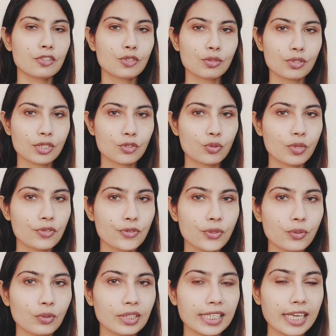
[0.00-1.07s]
जो
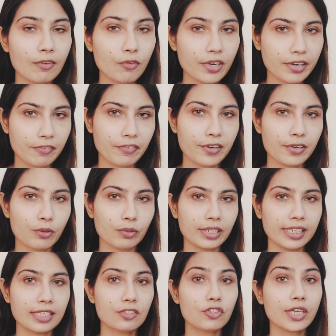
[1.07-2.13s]
सिचुएशन होती है वो डिफरेंट
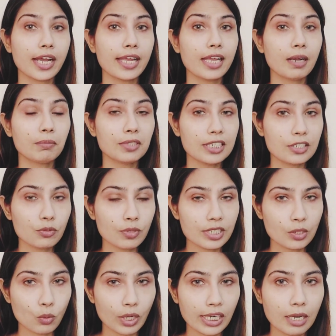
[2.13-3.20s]
होती है चाहे आप टी
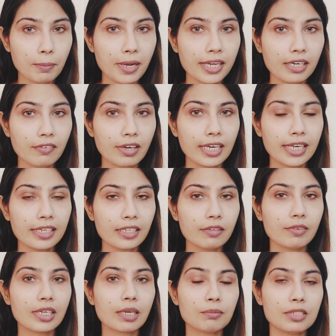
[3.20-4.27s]
ट्वेंटी वर्ल्ड कप आने वाला है
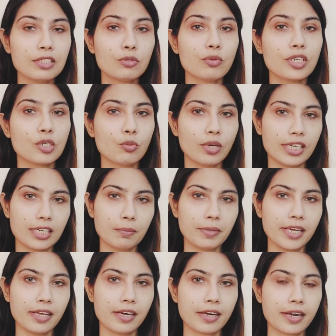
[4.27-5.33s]
इवन आप टी ट्वेंटी वर्ल्ड
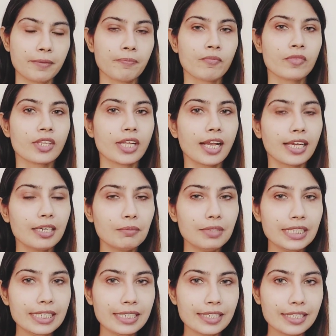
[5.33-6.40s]
कप खेल रहे हैं अगर
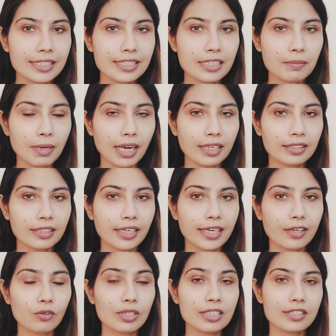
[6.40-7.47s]
हम लीग क्रिकेट की बात
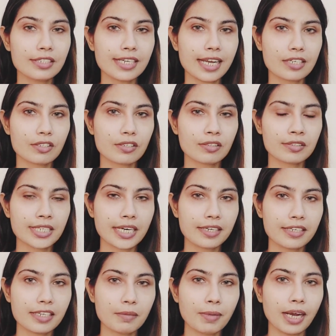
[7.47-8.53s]
करें और इंटरनेशनल
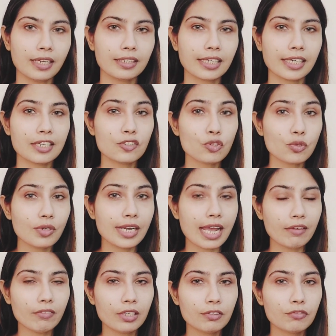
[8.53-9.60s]
क्रिकेट की बात करें जो
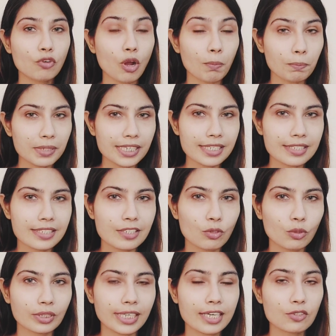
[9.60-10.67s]
लेवल ऑफ कॉम्पिटेंसी
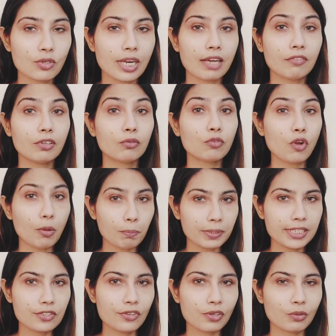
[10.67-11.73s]
होता है जो लेवल ऑफ
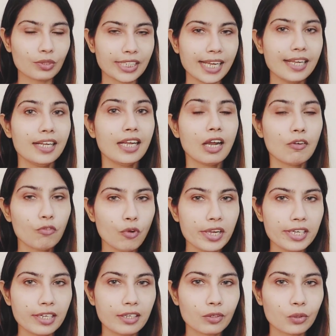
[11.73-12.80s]
कॉम्पिटिशन होता है वो
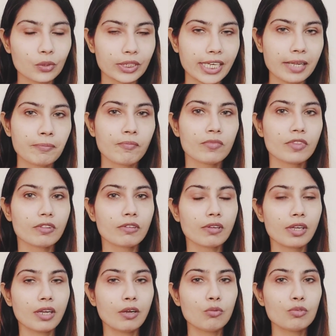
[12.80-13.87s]
ही अलग होता है
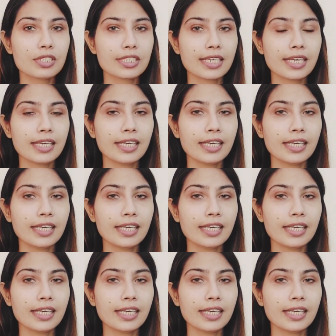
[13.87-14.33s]
उसके